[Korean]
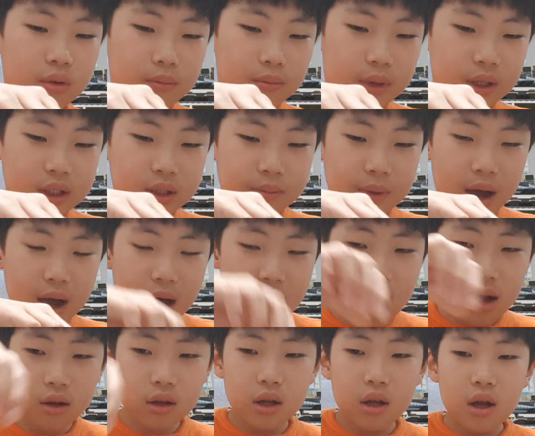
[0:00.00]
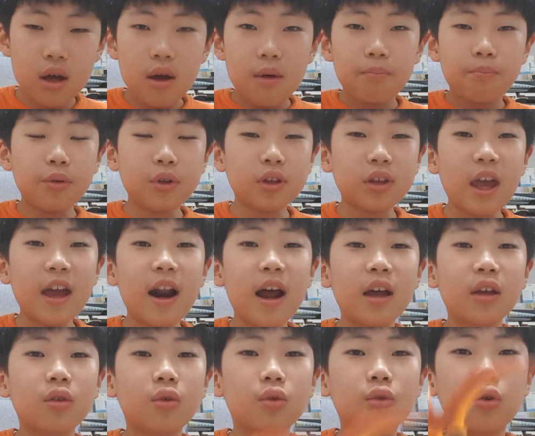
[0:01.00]
마지막
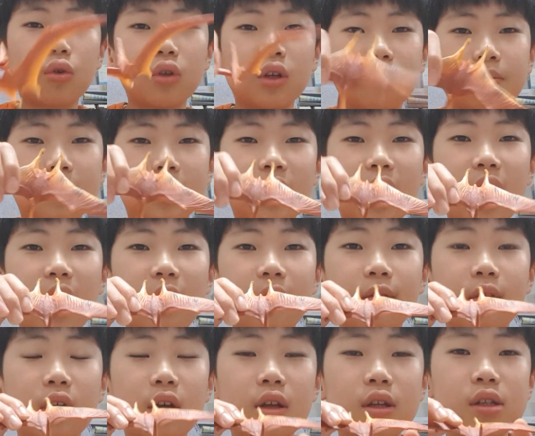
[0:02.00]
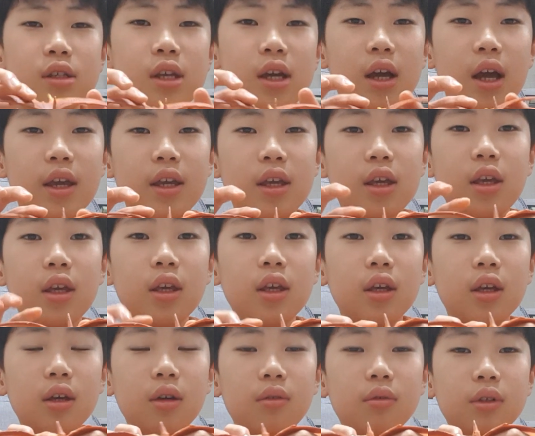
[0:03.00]
푸테라노돈입니다 제가
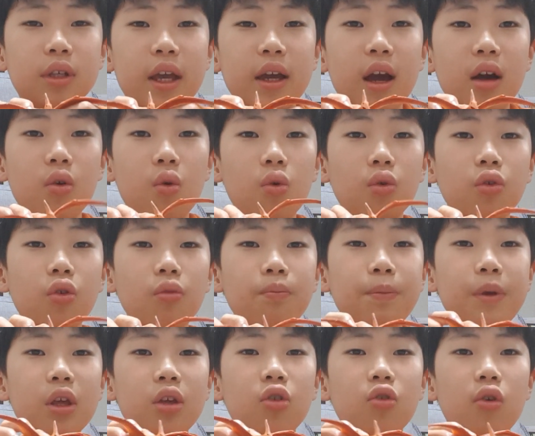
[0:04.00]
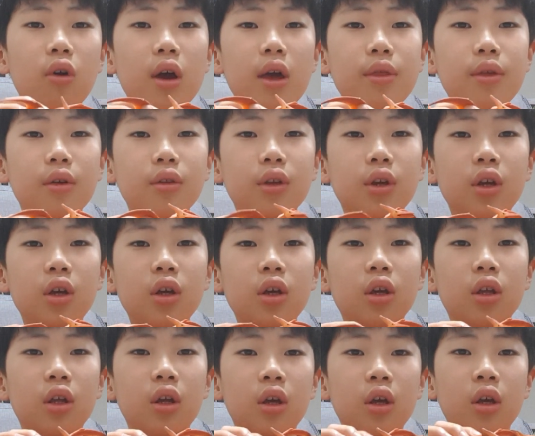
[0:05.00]
제가 공룡
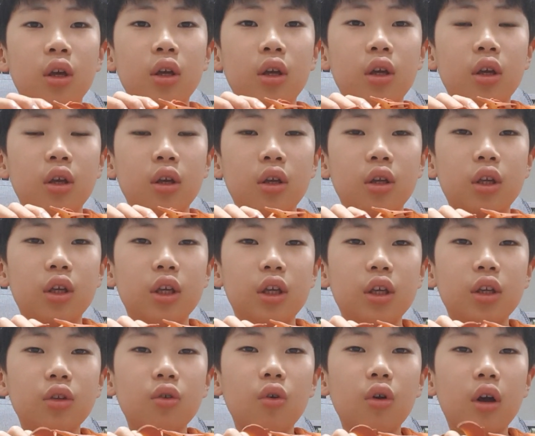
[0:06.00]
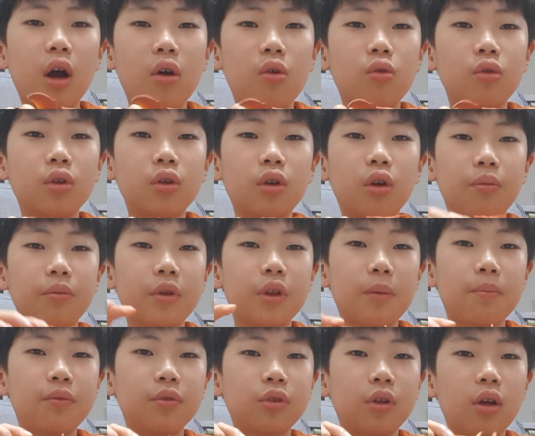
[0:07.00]
피규어에서는 이 인력을 갖고 있는 게
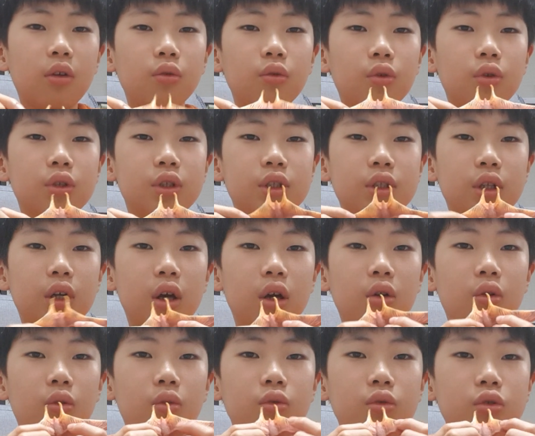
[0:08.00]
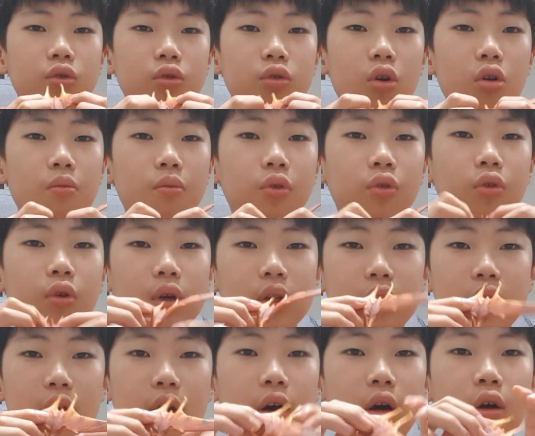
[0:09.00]
없는데 푸테라노돈은 진짜 처음 보는 것
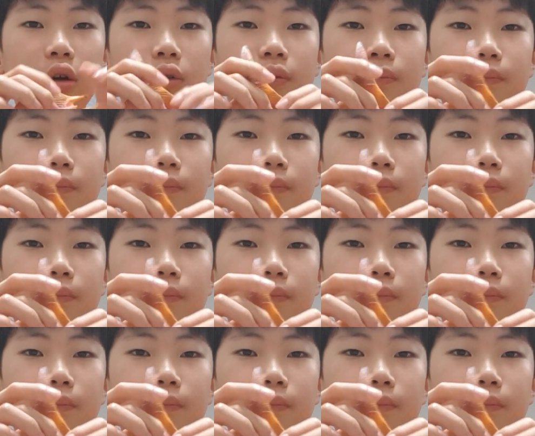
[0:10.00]
같아요.